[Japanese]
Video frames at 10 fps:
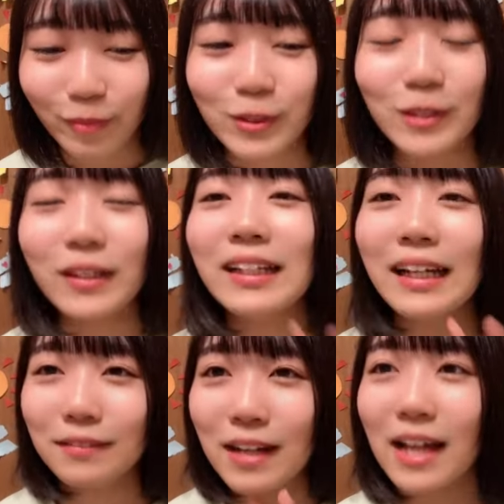それ以
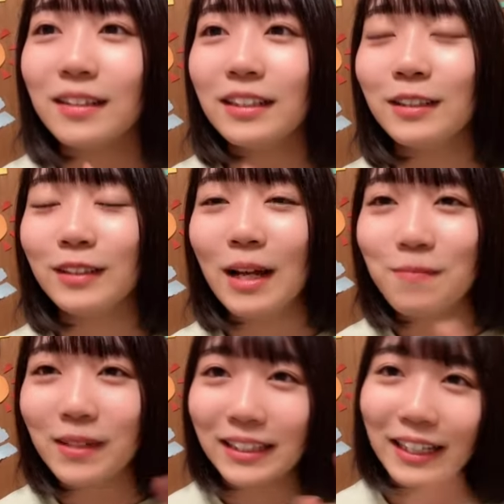外は頑張っ
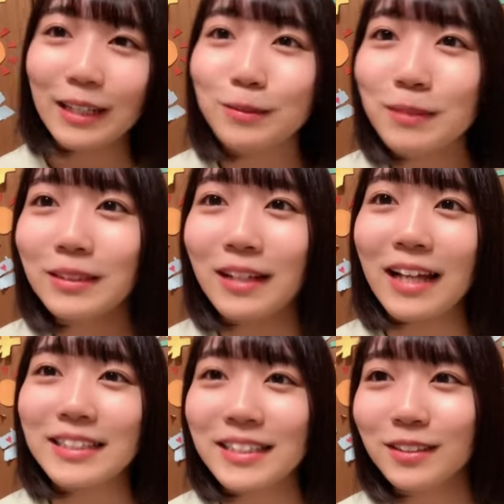て 100m
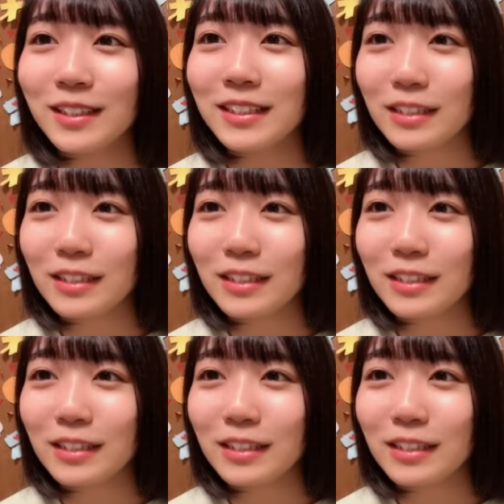走ってくだ